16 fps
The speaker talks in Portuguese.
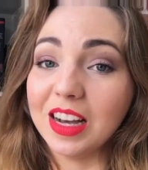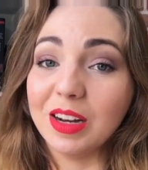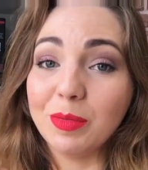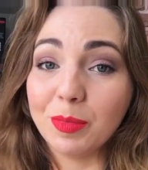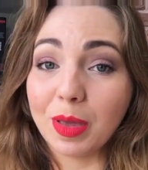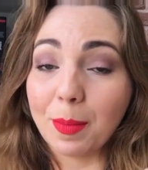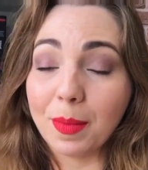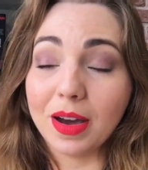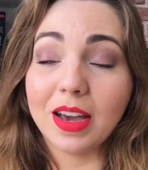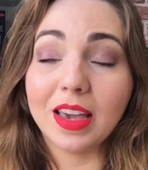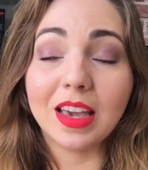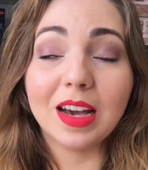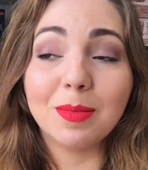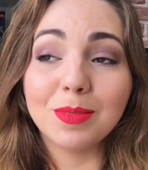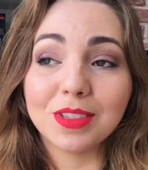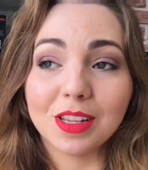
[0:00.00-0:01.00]
Amo minha mãe,
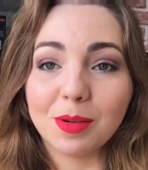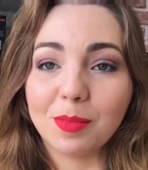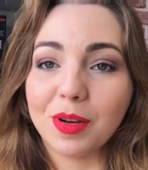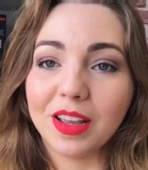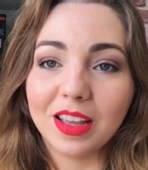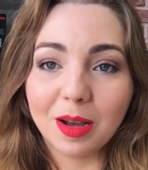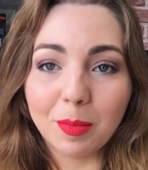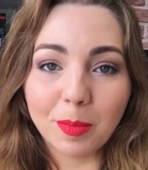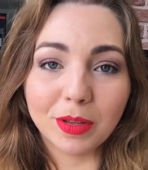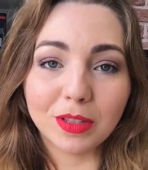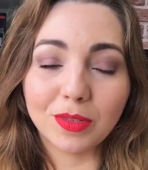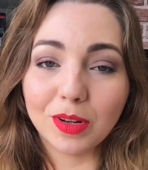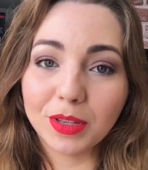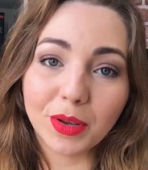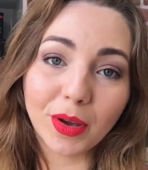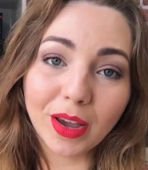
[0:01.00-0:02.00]
amo ser mãe, amo meus
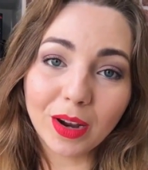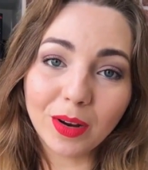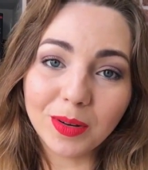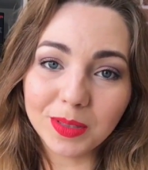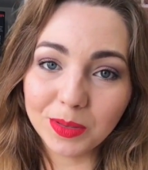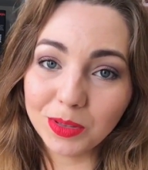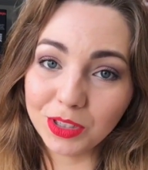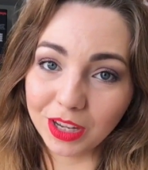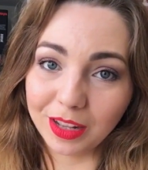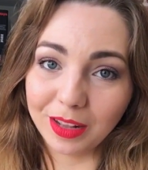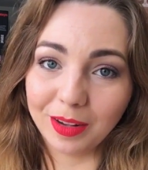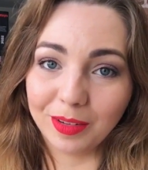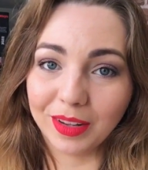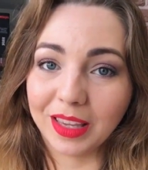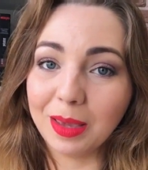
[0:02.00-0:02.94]
filhos, qualquer coisa do gênero.